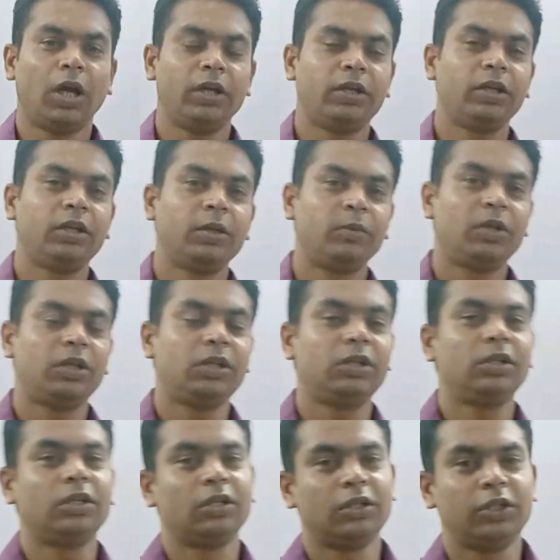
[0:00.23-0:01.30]
আইটি ডাবলই
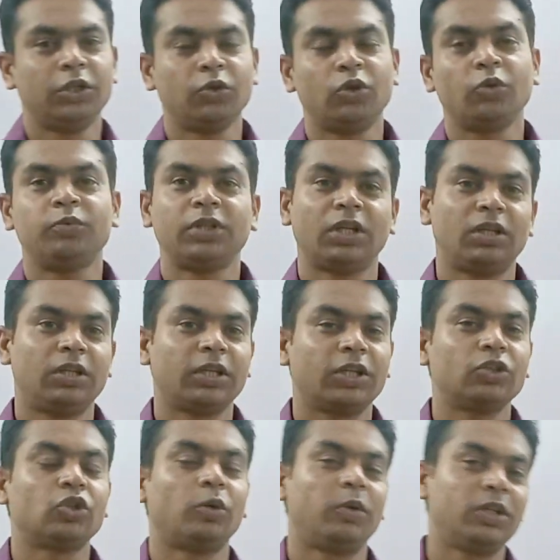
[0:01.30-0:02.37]
ইউটিউব চ্যানেল থেকে
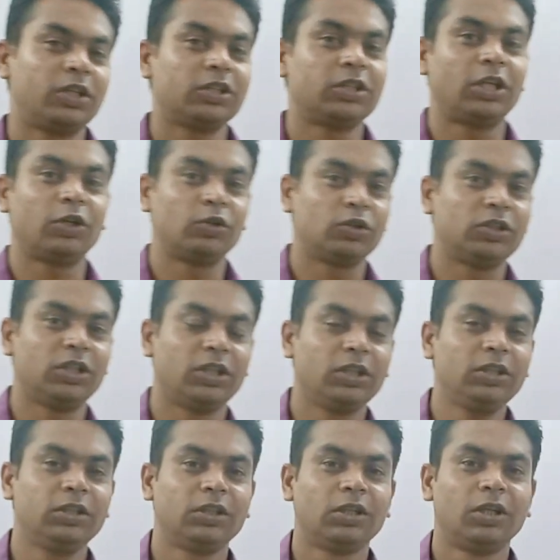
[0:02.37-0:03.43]
সবাইকে স্বাগত জানাই
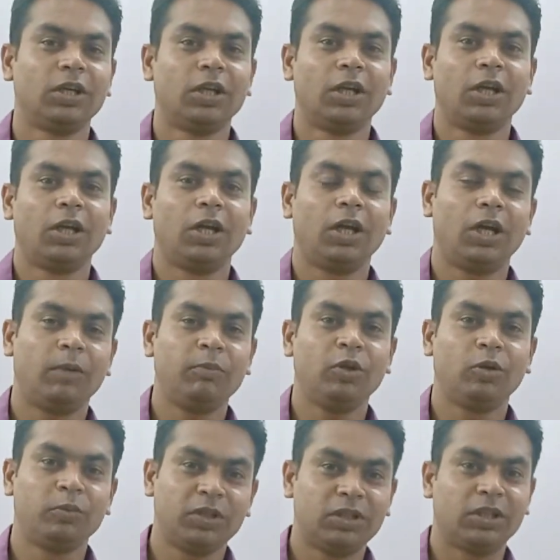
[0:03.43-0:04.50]
আমি
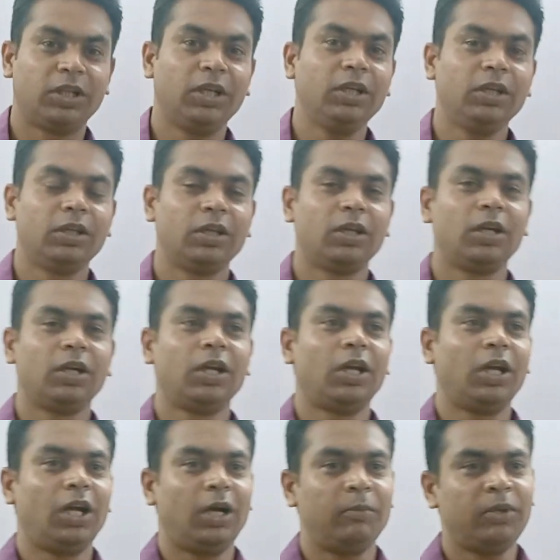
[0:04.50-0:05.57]
অমিত রায়
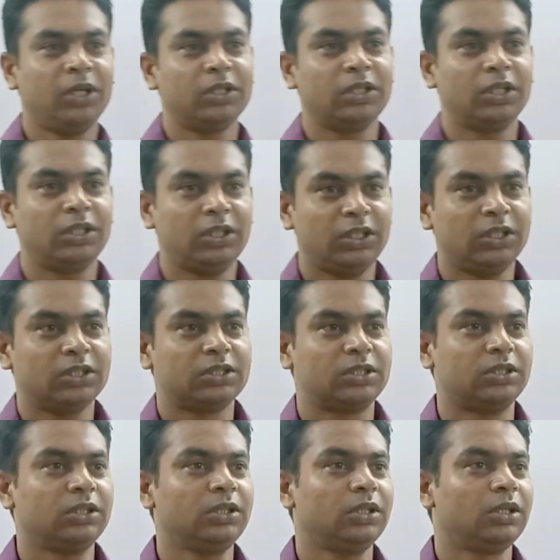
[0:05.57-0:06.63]
আমি আজকে নিয়ে
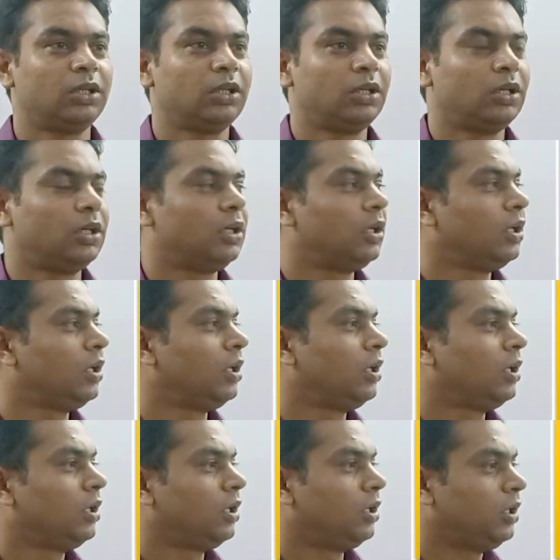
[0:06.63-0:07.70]
এসছি
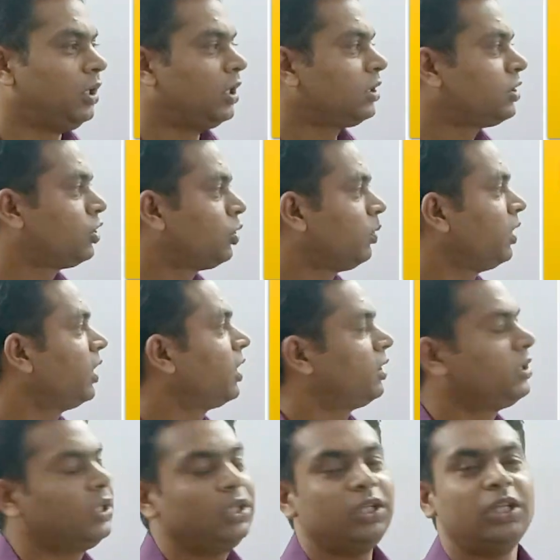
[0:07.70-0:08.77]
নিয়ে আসছি তোমাদের
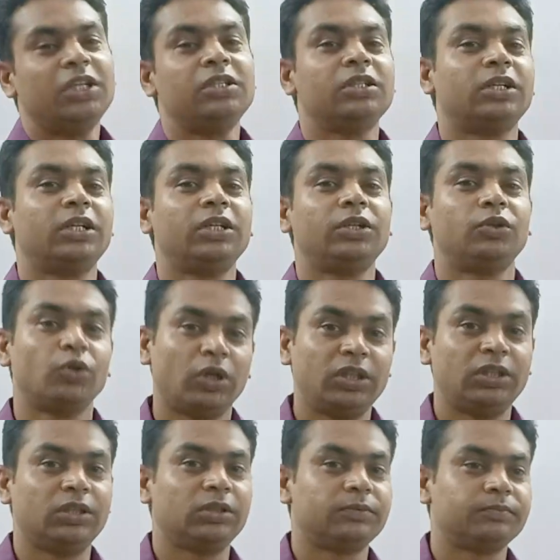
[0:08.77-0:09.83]
কাছে ইঞ্জিনিয়ারিং
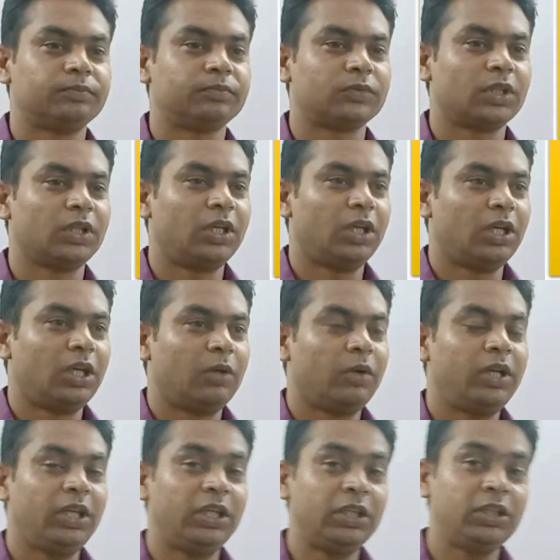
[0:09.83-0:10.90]
ড্রয়িং তো
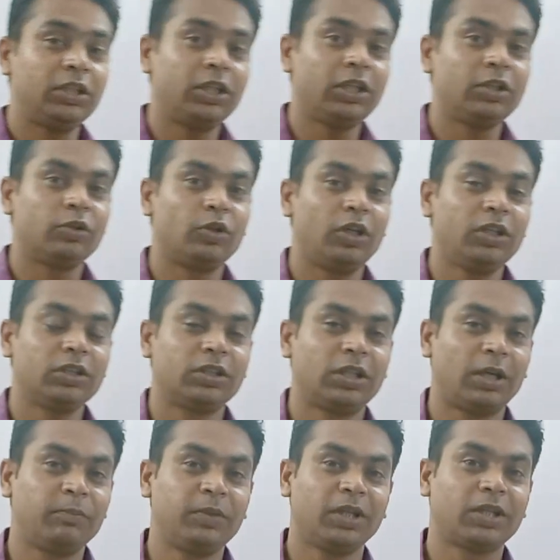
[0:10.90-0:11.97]
ইঞ্জিনিয়ারিং ড্রয়িং
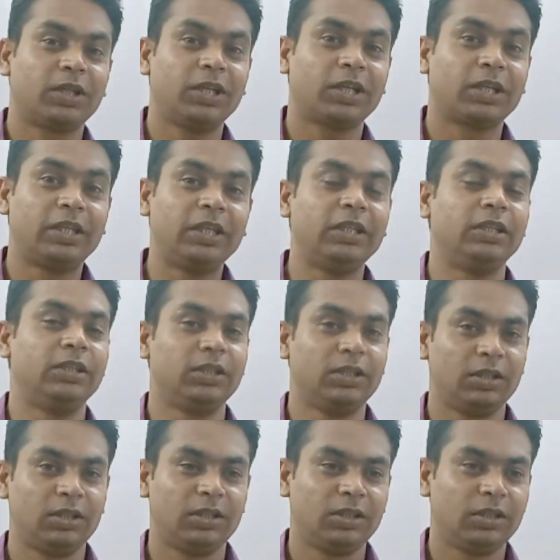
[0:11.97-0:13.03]
সাবজেক্টটা কি
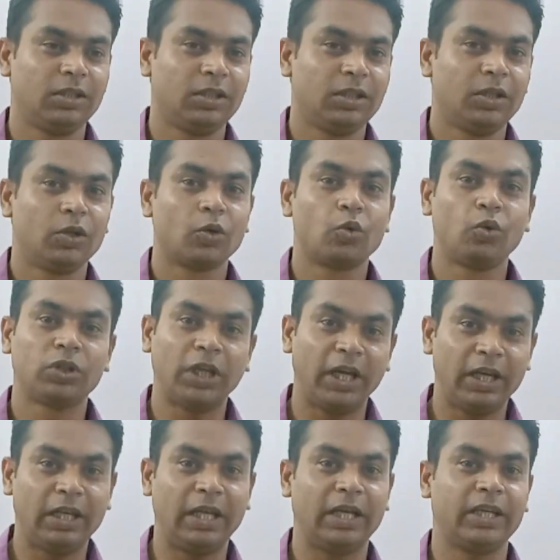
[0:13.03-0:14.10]

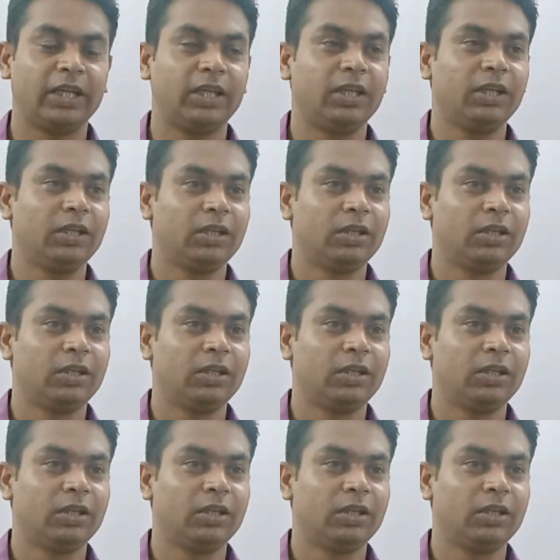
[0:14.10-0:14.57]
কোথায় লাগে